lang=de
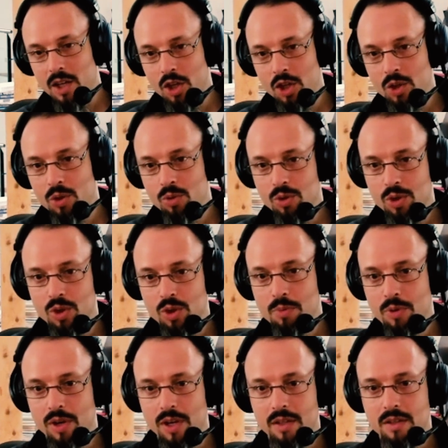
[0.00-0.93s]
den New, New
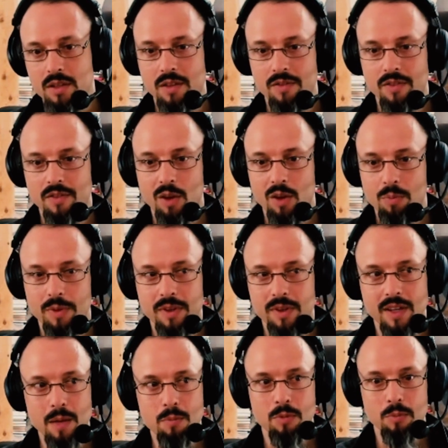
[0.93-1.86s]
Product
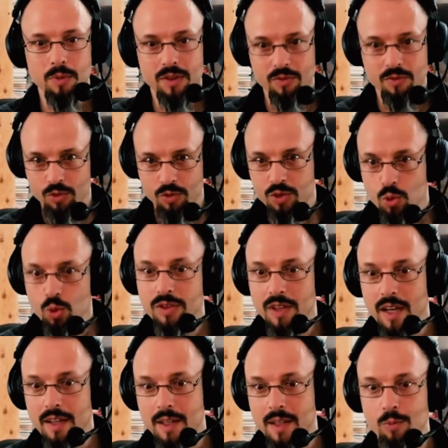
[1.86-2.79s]
Development Game, und man
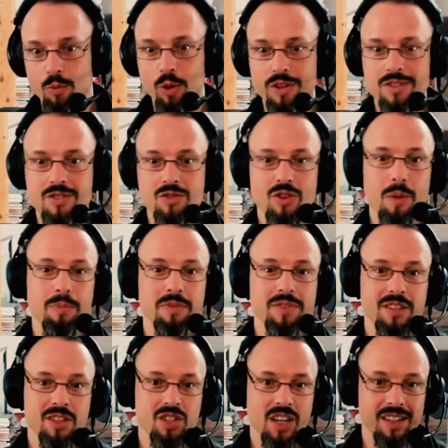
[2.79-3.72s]
sucht nach dem Wort
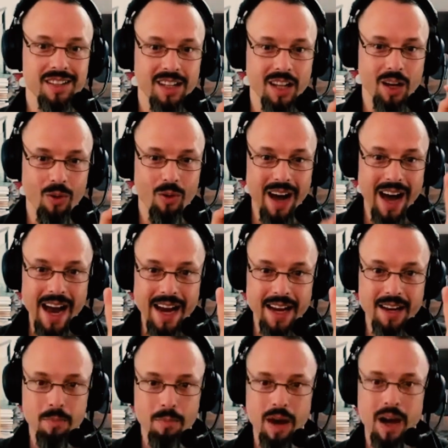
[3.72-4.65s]
Scrums, erscheint genau
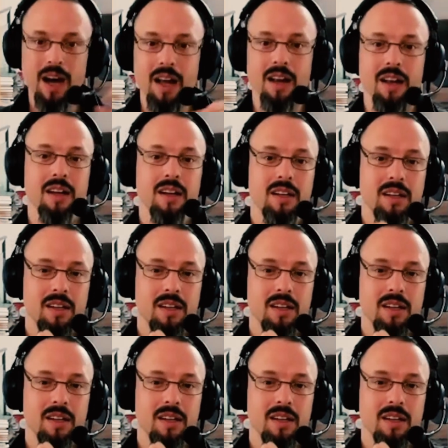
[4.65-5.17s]
einmal